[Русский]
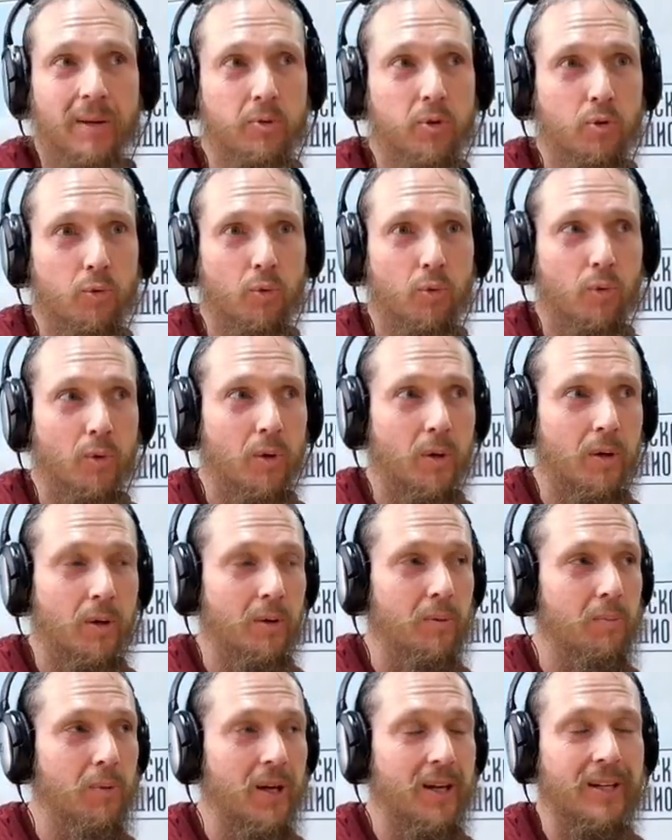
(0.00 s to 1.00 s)
что
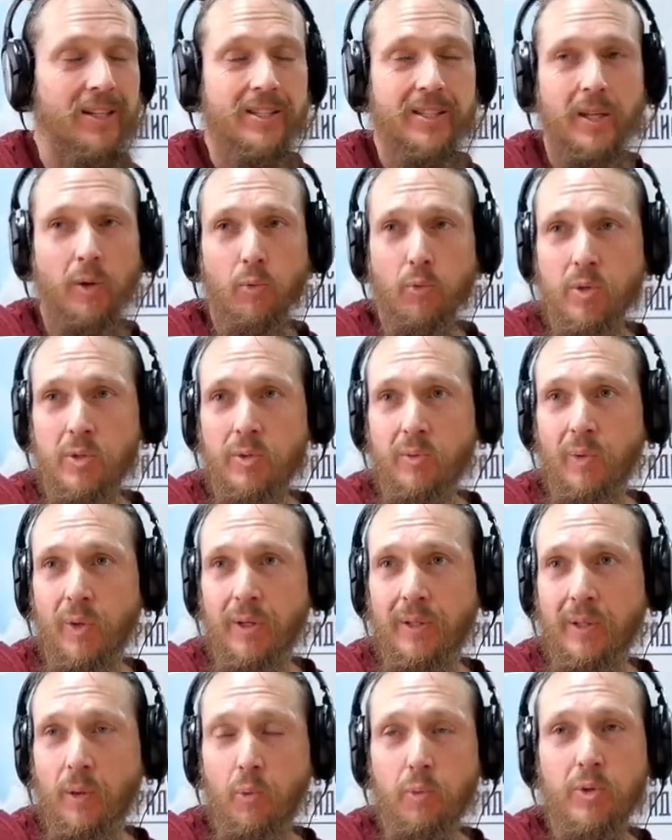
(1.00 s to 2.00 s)
благостное общество –
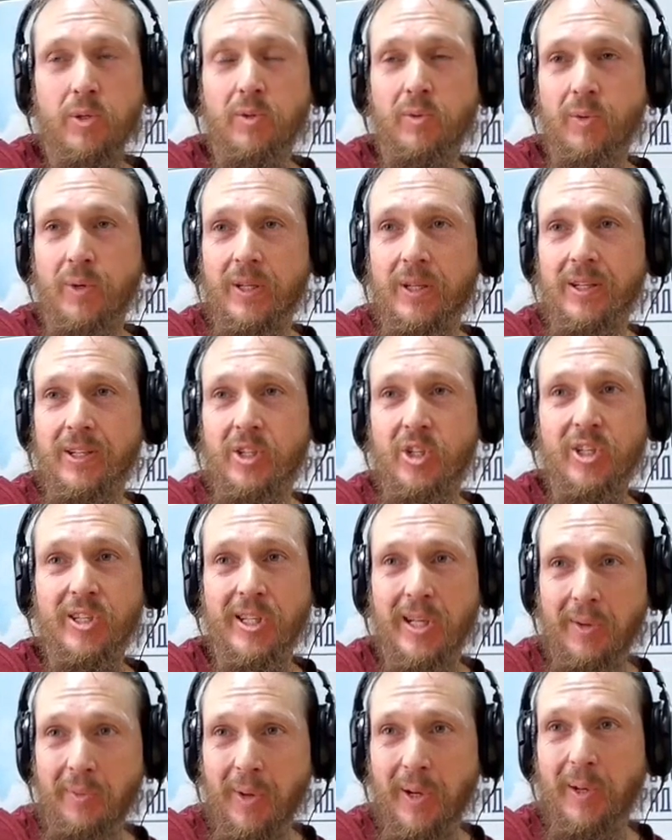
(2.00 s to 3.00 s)
это общество
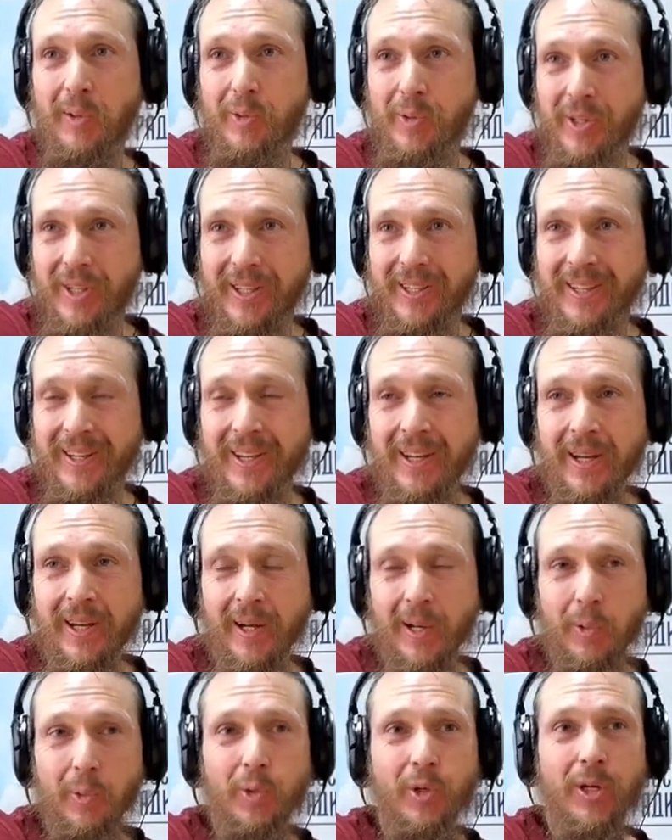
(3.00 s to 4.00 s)
счастливых людей. Угу.
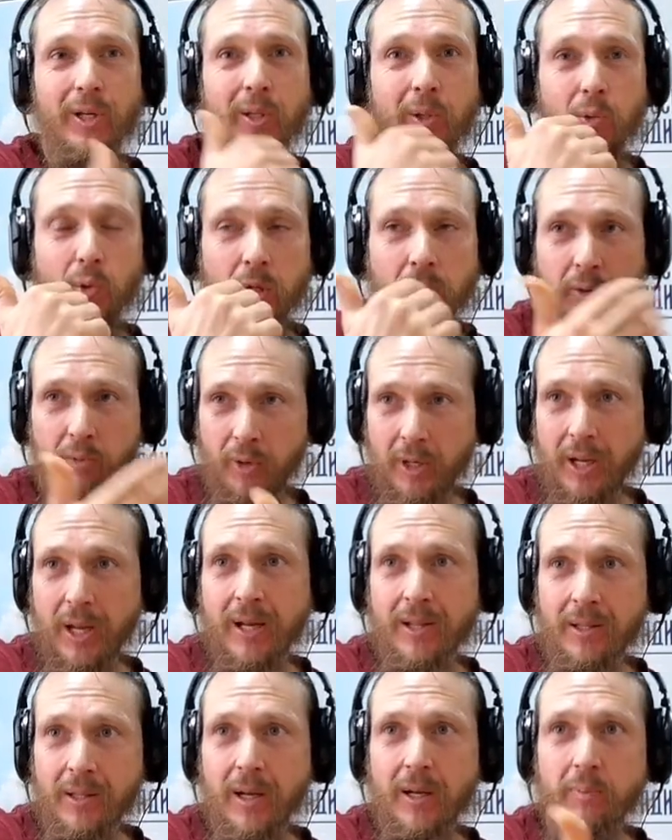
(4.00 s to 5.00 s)
Люди, которые
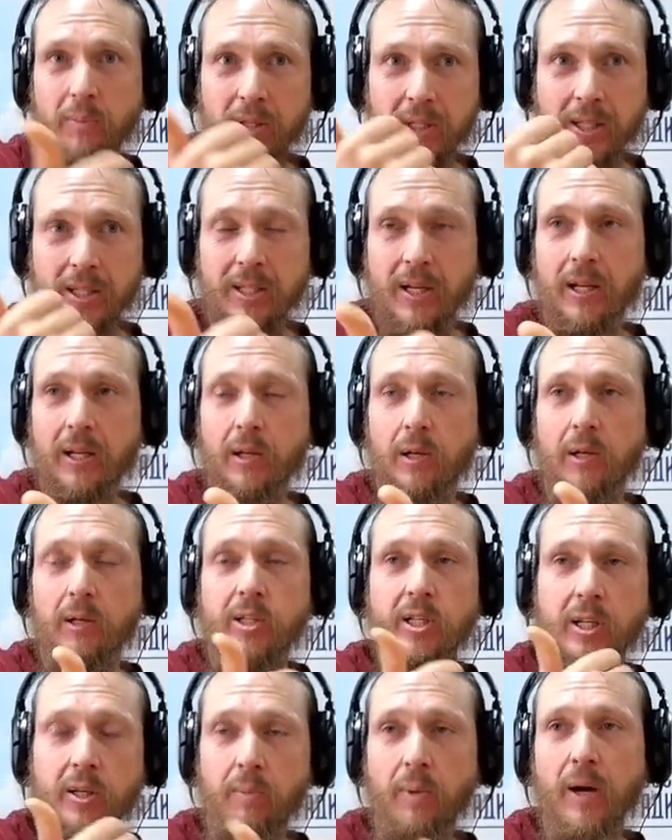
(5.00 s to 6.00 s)
творят, как мы сказали, или
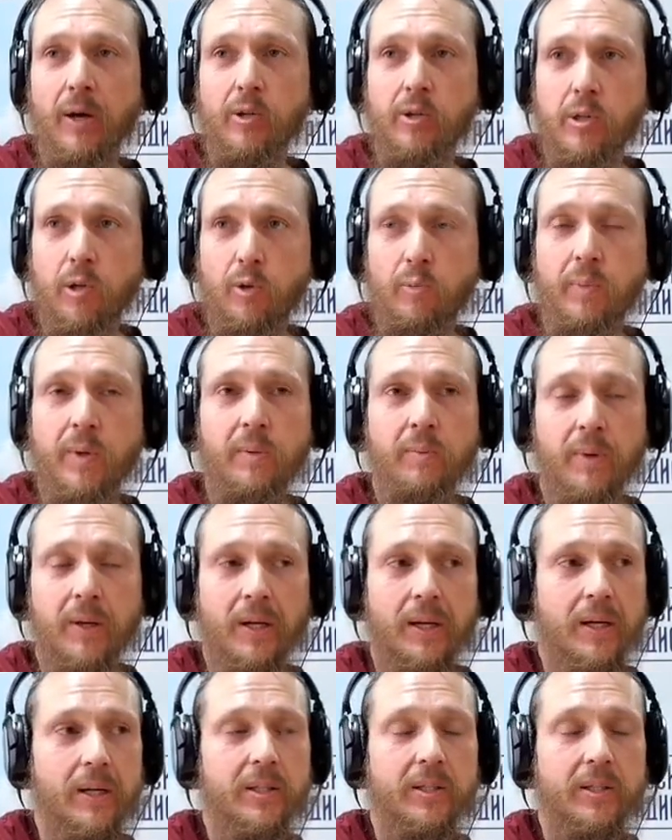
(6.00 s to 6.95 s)
занимаются любимое,